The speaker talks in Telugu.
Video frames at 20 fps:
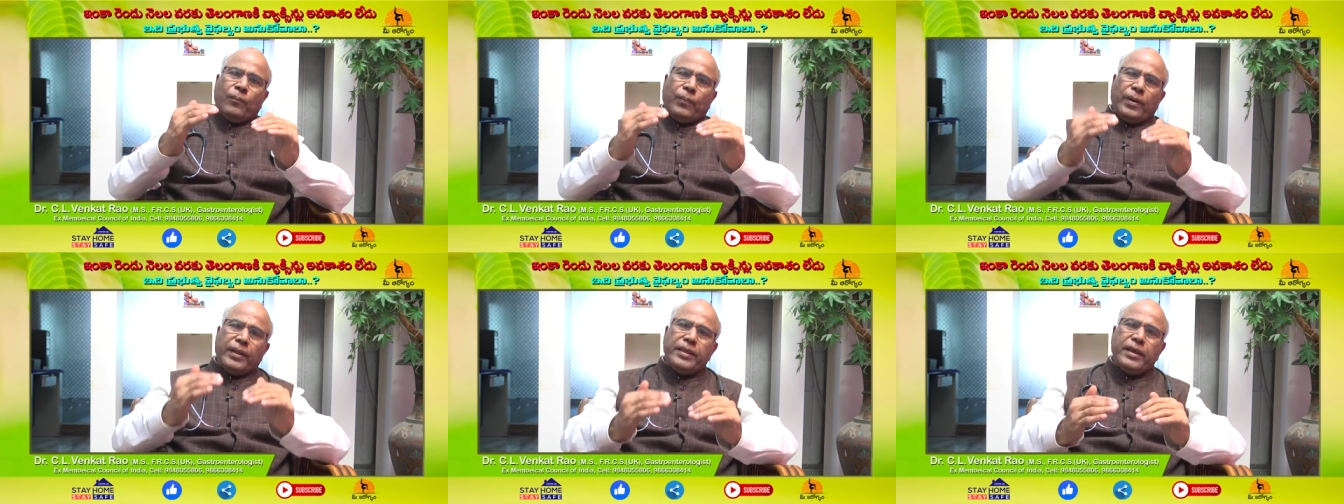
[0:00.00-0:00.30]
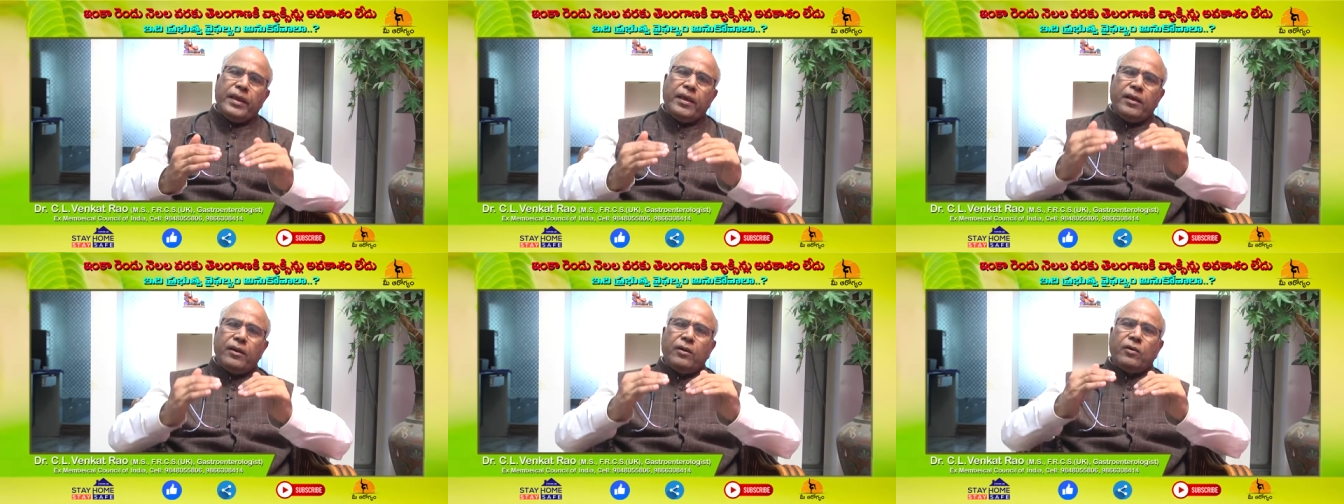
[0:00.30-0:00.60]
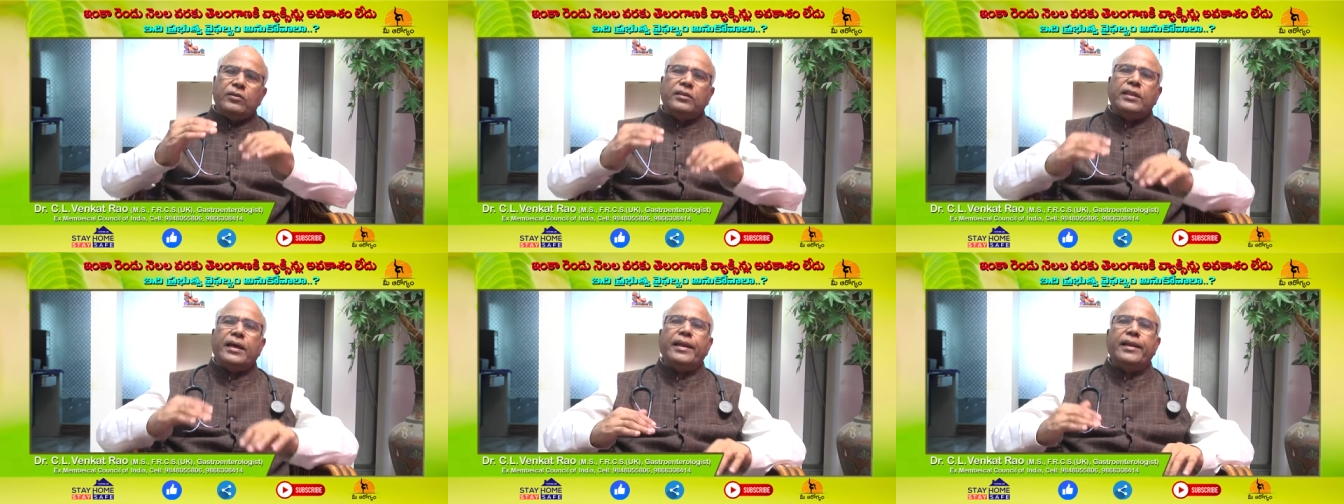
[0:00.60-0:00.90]

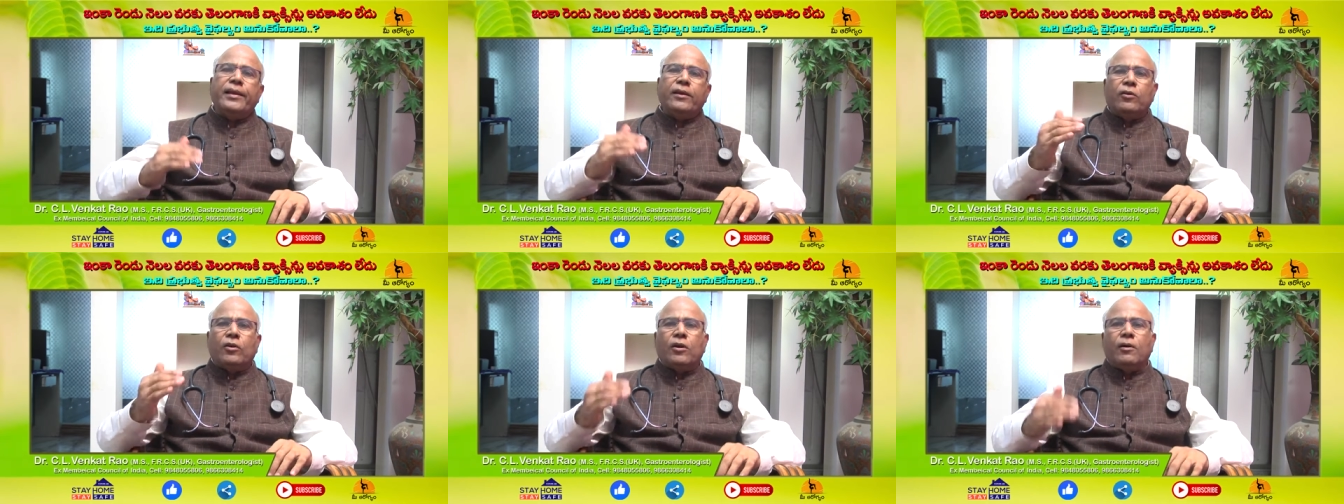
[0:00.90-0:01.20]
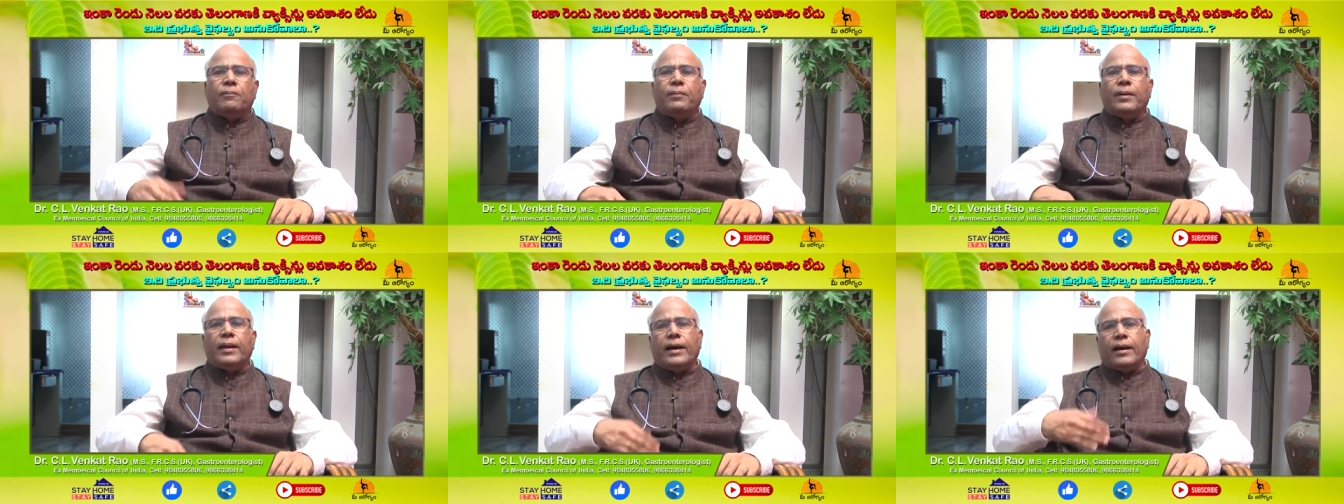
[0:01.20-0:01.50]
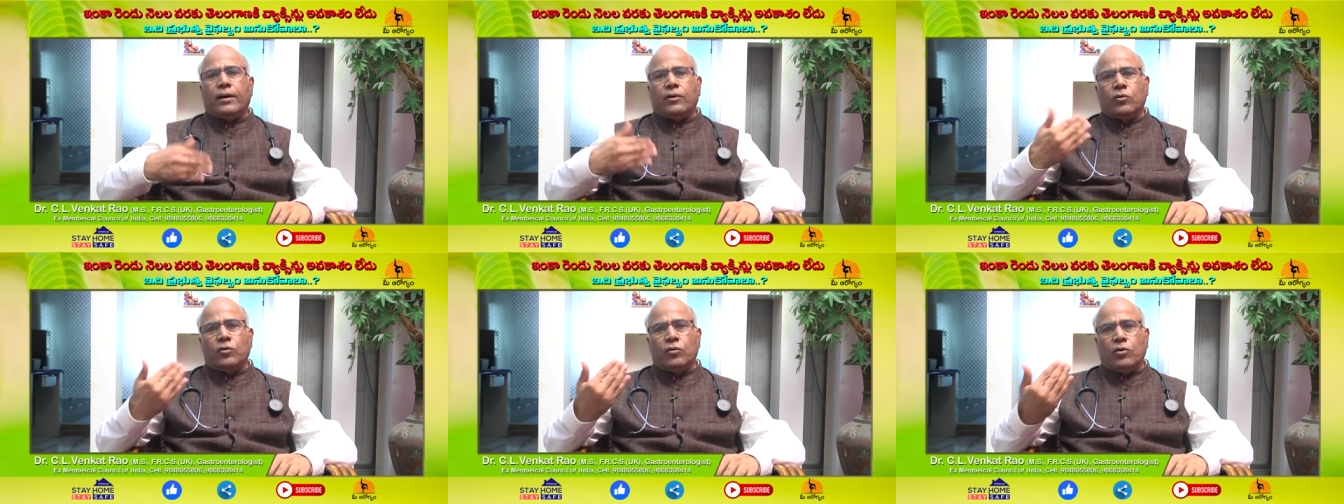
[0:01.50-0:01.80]
పదిహేనవ తారీఖు లోపల
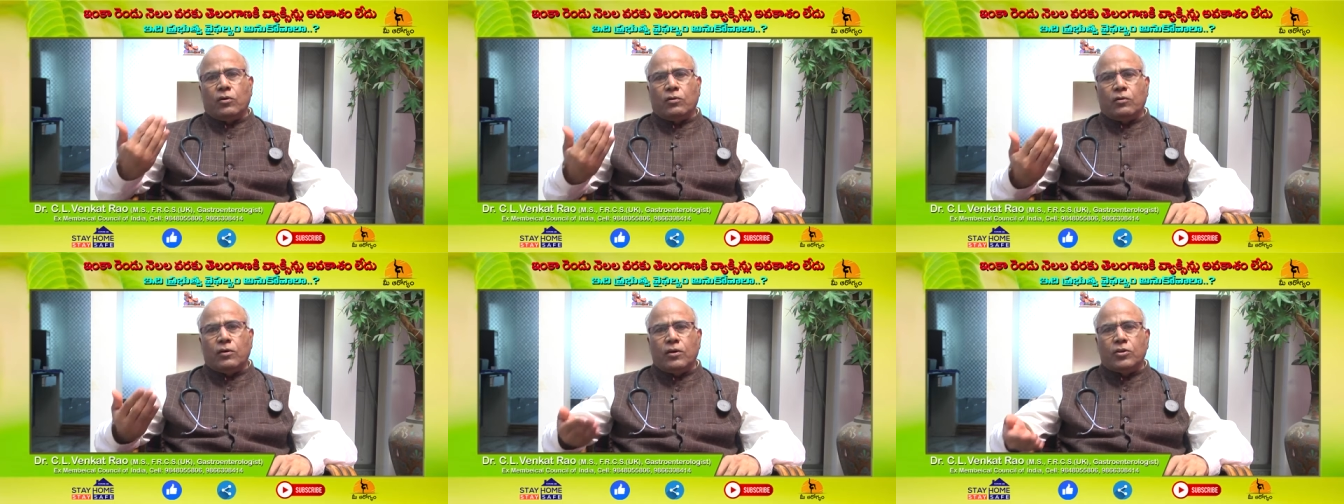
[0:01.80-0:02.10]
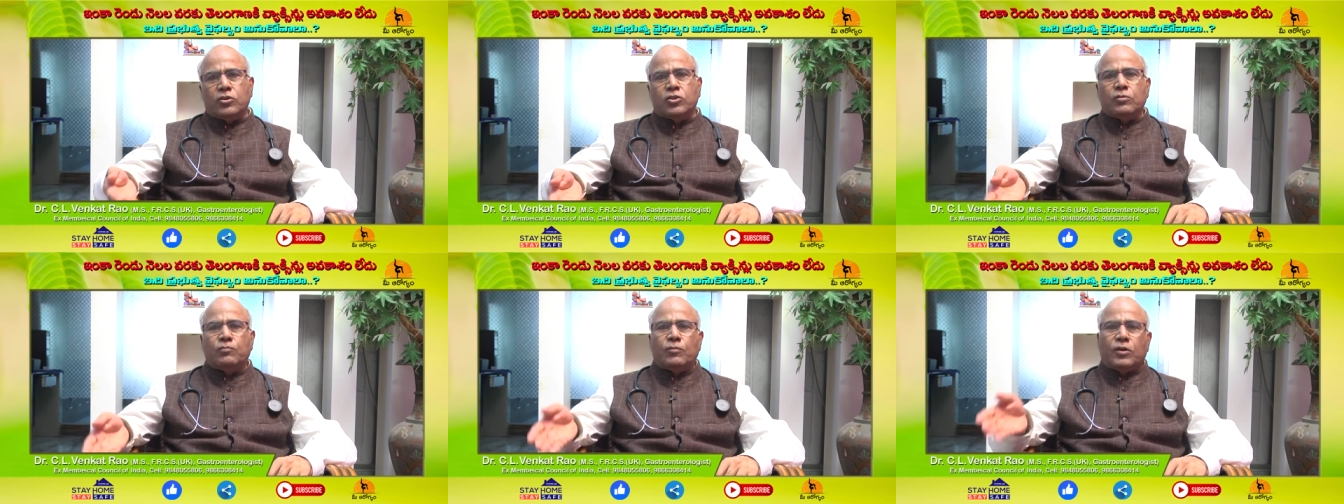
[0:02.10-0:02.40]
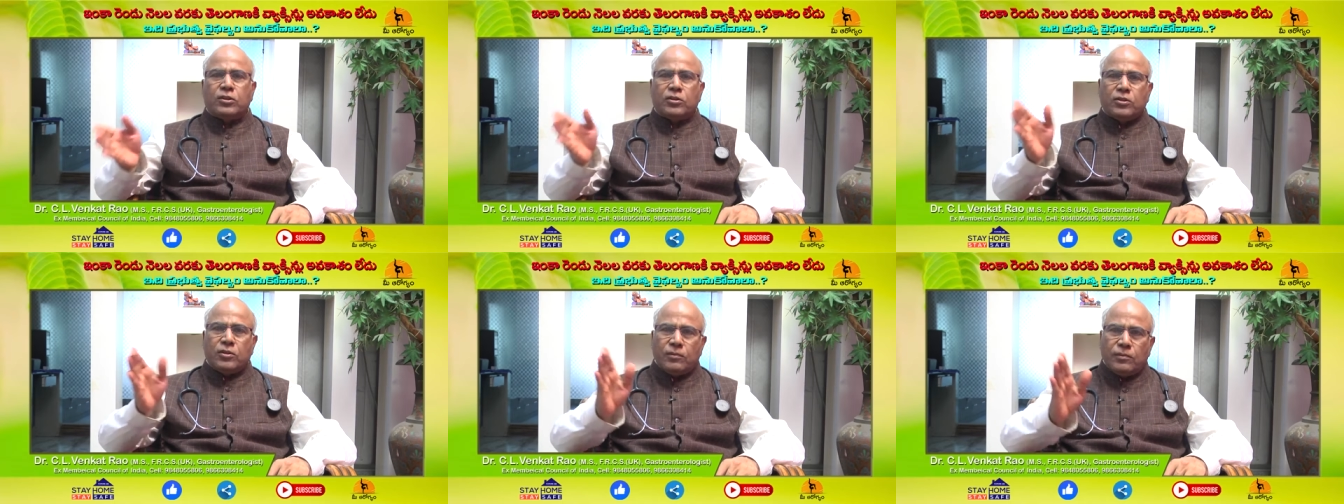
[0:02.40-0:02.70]
రెండవ డోసు
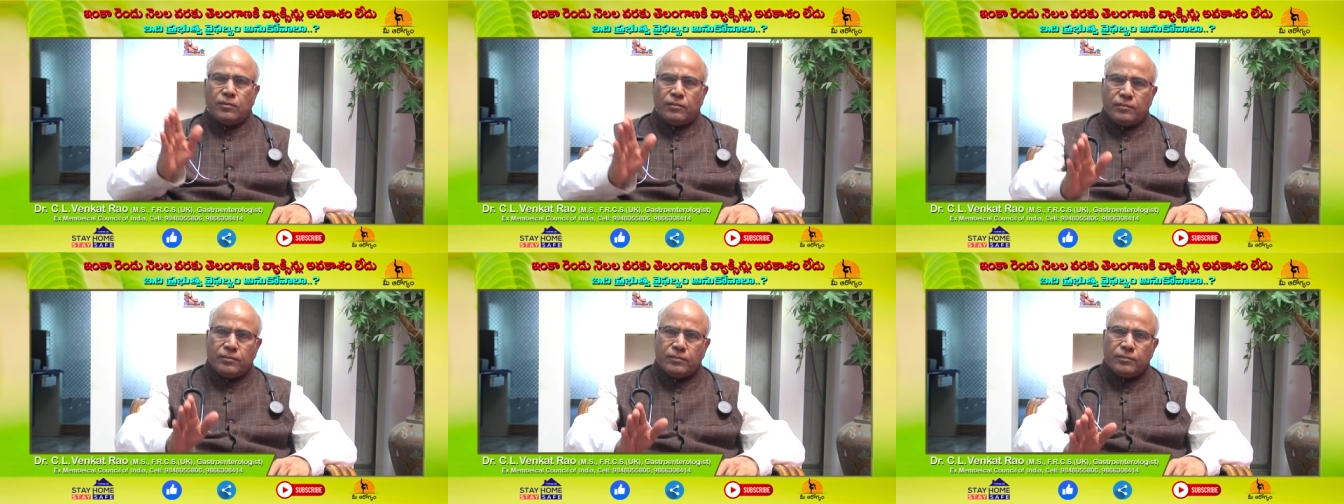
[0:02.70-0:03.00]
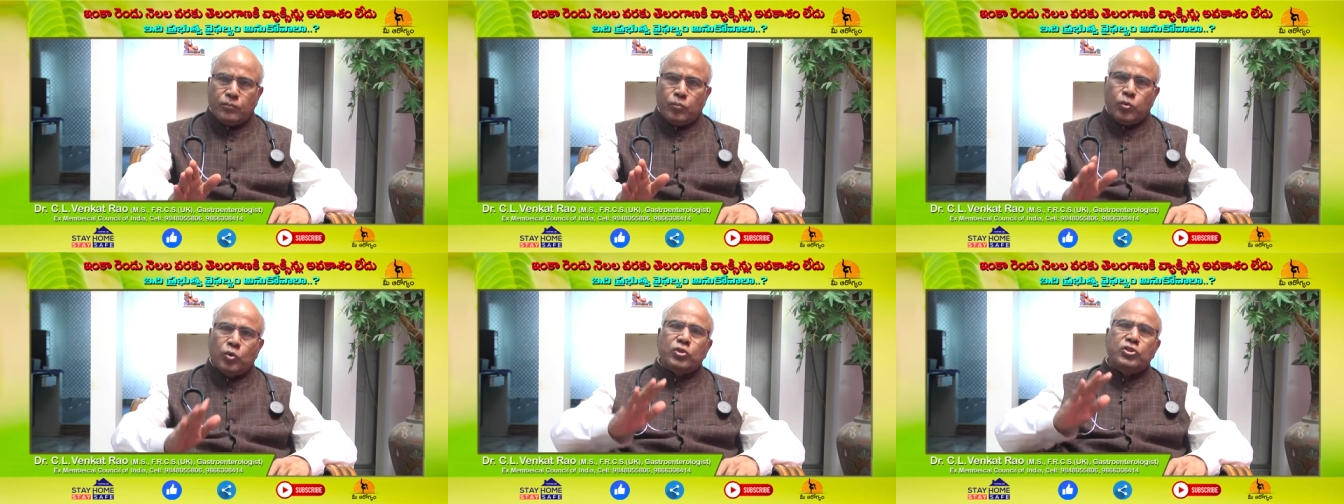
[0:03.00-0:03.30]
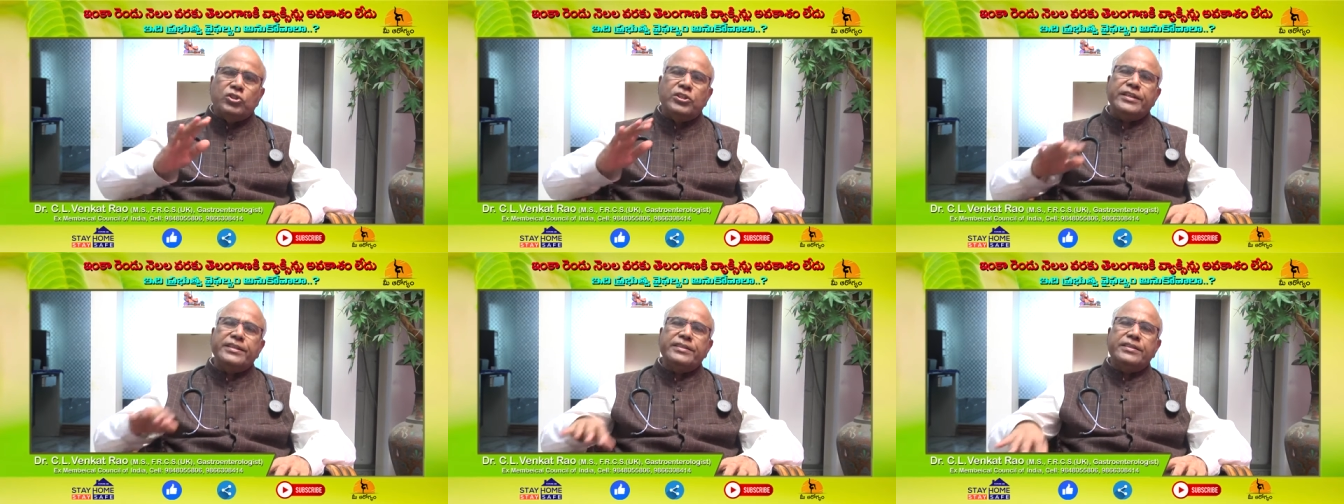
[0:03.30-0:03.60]
మొత్తం
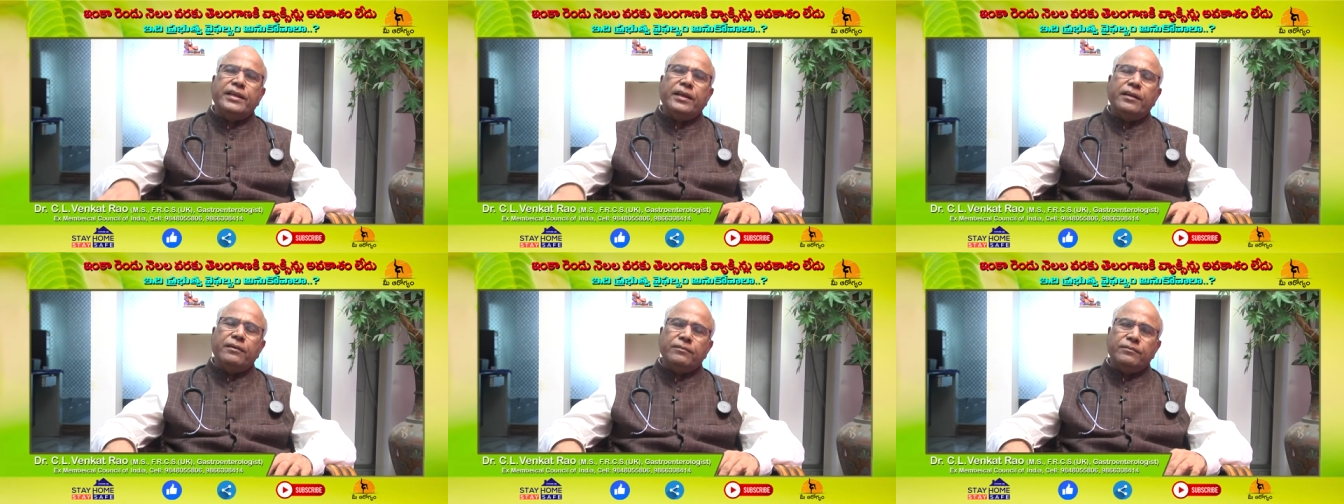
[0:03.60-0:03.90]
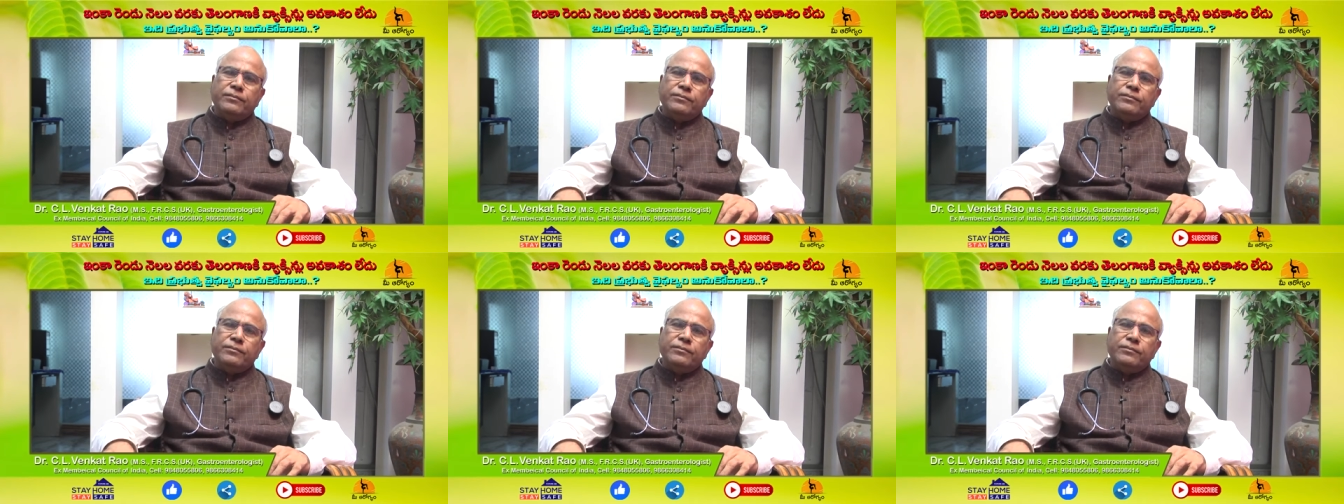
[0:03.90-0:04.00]
పూర్తి చేసి